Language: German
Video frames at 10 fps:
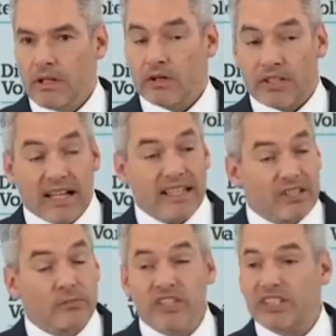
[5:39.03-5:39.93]
Und da geht
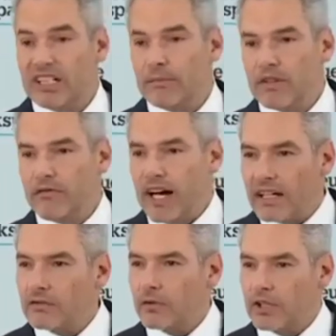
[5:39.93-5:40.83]
es um das Thema
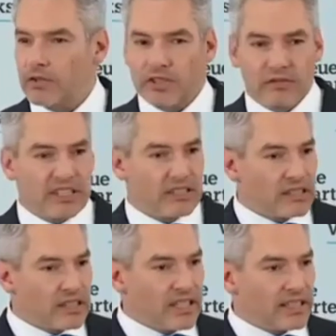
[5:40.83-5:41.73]
Verantwortung. Sie wissen,
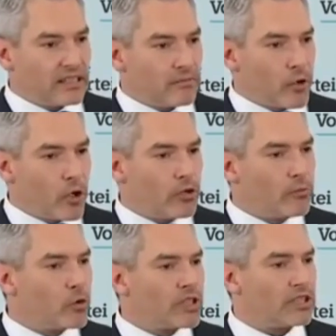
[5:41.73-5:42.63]
in den letzten Wochen,
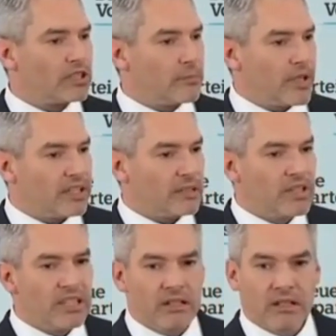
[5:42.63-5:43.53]
Monaten der
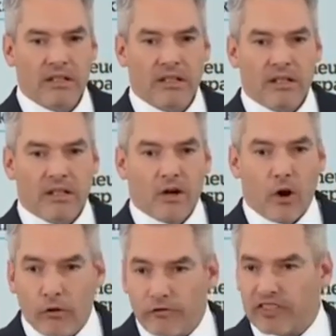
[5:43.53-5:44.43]
Pandemie,
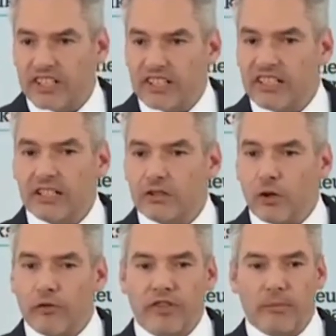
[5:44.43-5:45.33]
oft zitiert,
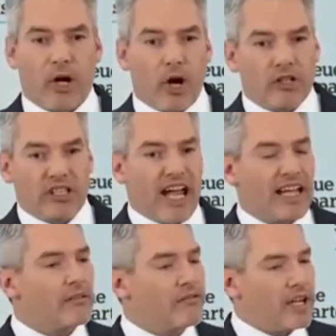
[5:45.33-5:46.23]
oft gebraucht, die
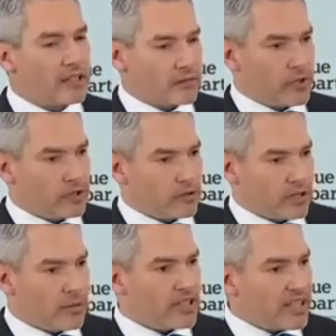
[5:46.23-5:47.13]
Eigenverantwortung.
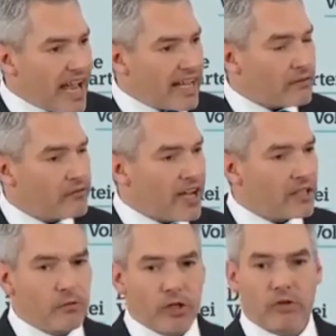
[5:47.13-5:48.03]
Aber die
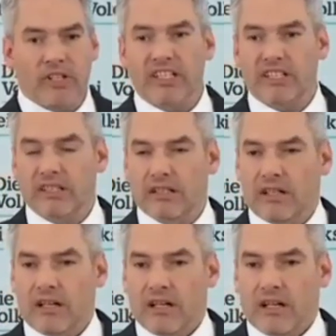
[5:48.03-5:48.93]
Eigenverantwortung ist
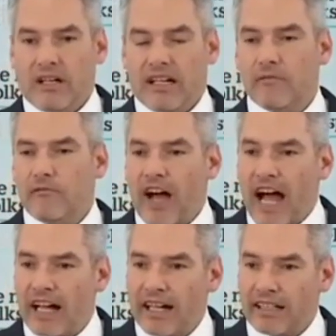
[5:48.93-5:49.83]
in
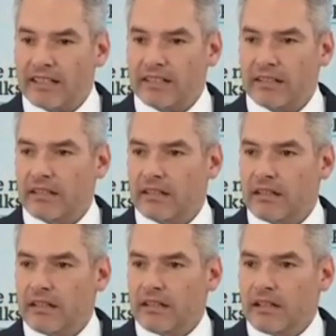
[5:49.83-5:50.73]
Wahrheit
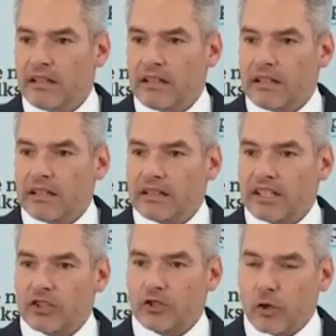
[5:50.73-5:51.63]

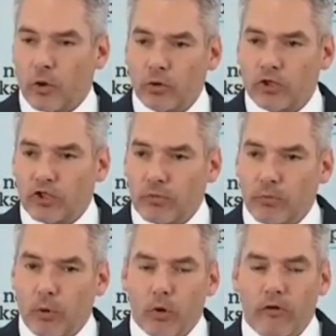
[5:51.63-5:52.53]
das
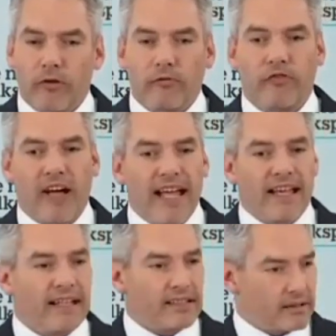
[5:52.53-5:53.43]
Grundsymbol von
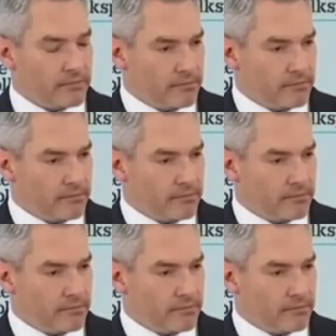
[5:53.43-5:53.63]
Freiheit.